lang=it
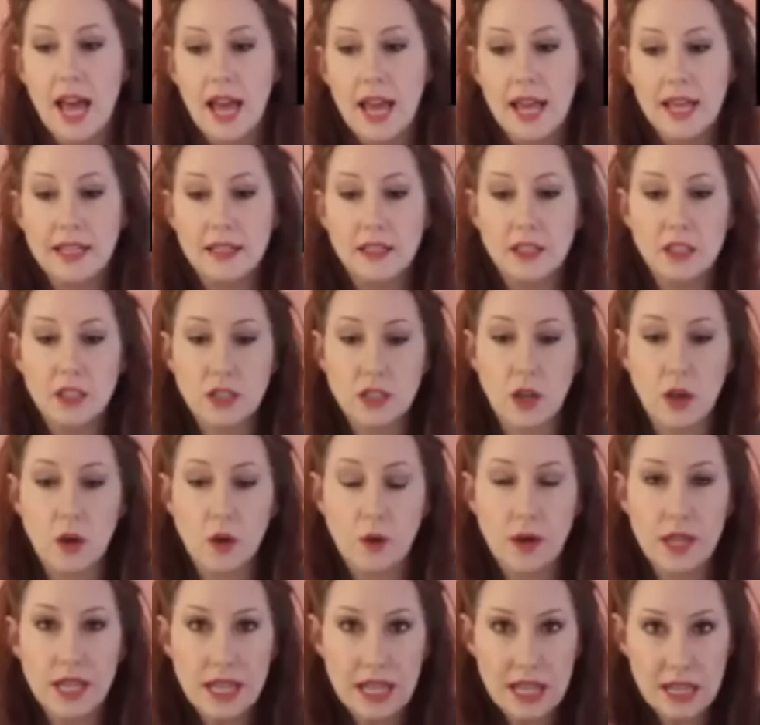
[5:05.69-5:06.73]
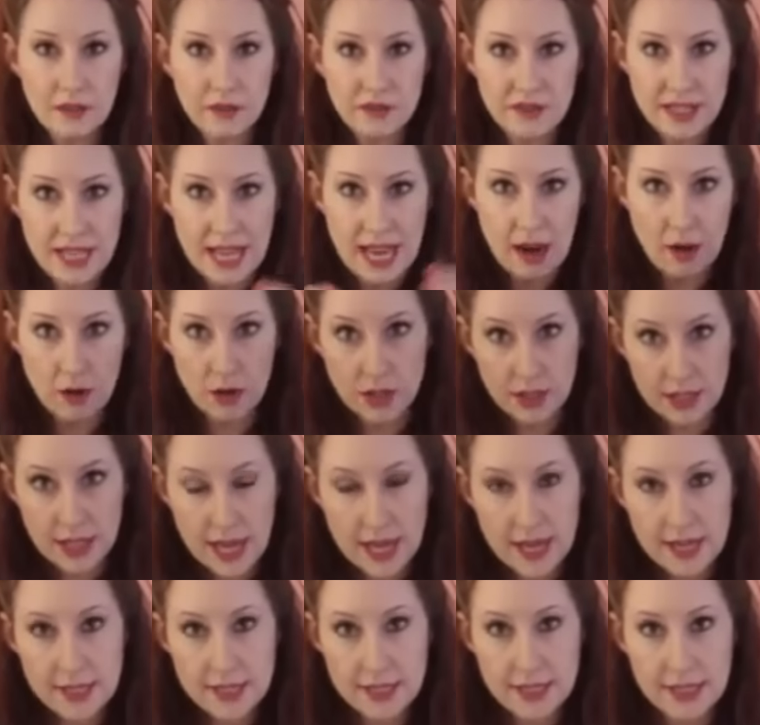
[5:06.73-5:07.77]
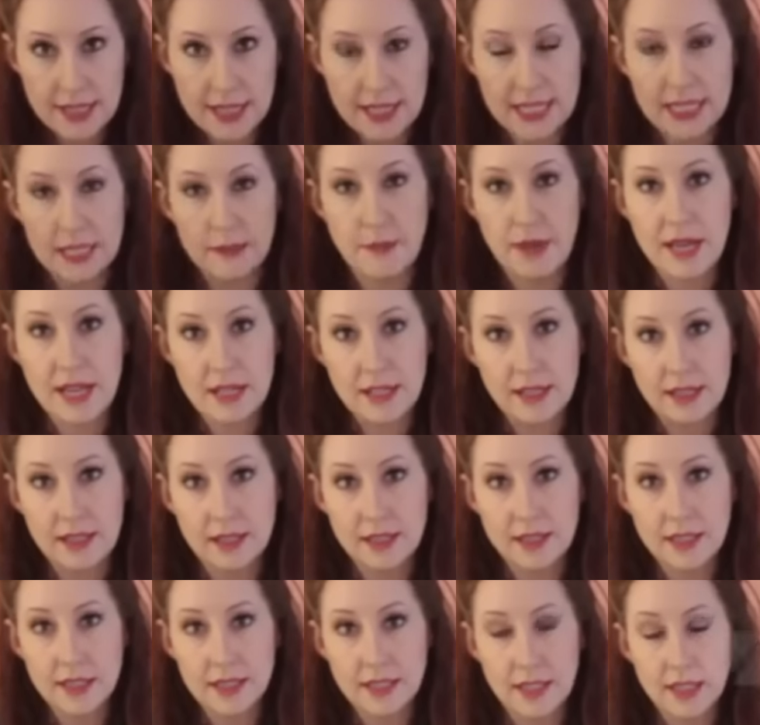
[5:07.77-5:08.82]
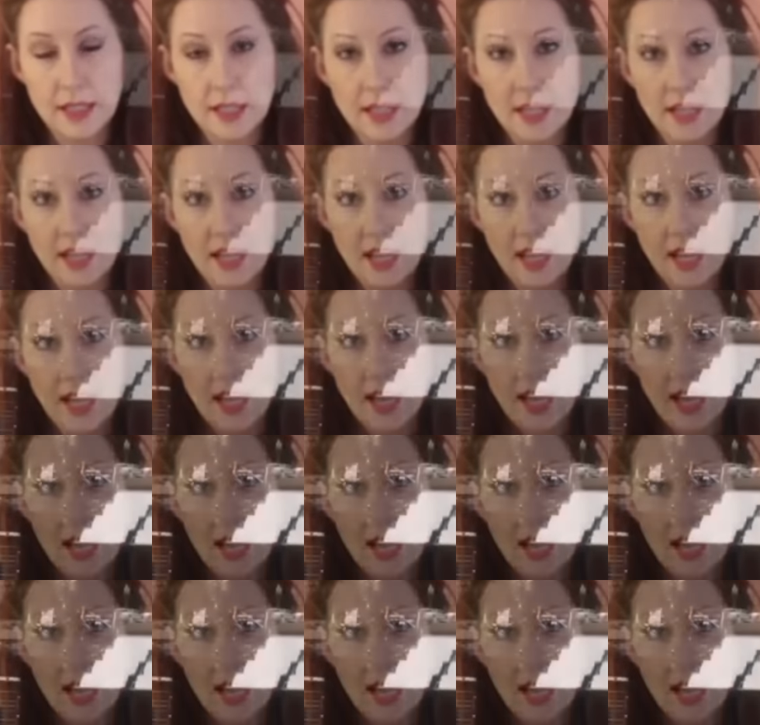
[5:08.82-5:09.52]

Pertanto, se l'involucro esterno si espande